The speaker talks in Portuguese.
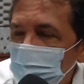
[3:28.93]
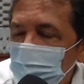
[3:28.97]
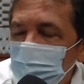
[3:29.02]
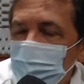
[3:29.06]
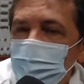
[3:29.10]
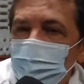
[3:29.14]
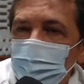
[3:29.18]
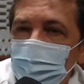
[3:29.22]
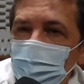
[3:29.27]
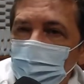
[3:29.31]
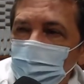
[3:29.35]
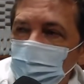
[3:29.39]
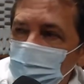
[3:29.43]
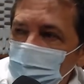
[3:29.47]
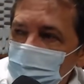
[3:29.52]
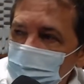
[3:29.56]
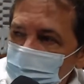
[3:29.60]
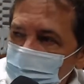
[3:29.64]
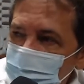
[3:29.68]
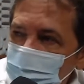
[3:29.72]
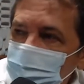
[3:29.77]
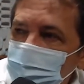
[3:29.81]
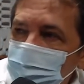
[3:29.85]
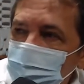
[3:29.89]
e agora
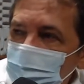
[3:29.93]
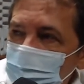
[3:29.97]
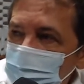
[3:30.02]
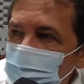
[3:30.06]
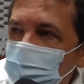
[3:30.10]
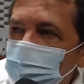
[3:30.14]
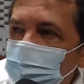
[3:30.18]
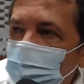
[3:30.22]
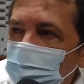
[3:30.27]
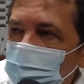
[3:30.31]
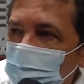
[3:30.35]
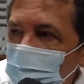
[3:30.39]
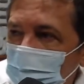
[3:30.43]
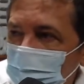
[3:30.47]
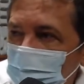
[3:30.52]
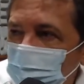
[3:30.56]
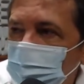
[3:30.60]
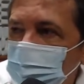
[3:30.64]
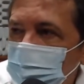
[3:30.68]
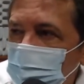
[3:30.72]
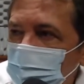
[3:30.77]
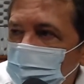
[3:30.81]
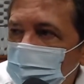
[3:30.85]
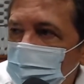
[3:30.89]
as equipes vão dar
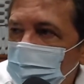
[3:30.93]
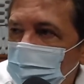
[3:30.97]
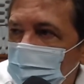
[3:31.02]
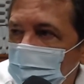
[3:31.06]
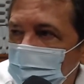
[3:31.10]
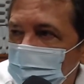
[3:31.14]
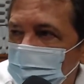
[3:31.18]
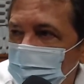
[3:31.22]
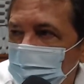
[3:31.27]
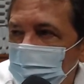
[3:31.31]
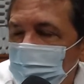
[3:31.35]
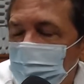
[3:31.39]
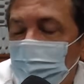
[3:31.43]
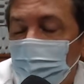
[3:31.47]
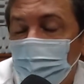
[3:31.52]
continuidade.